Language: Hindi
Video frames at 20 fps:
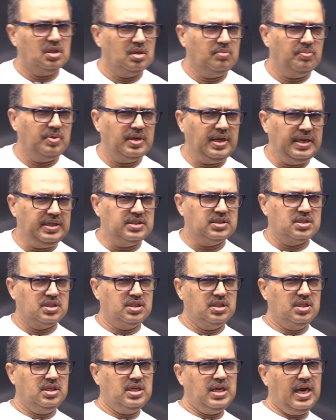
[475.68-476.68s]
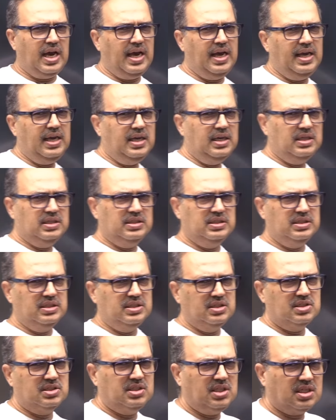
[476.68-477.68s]
नंबर एट क्या है
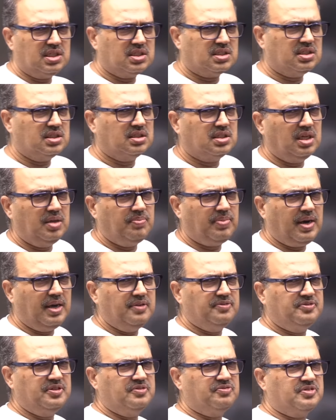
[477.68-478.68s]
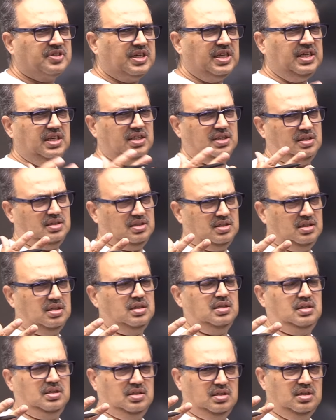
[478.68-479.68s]
63 थ्री बाई फिफ्टीन
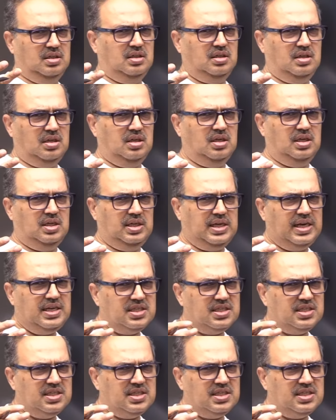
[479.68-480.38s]
यानी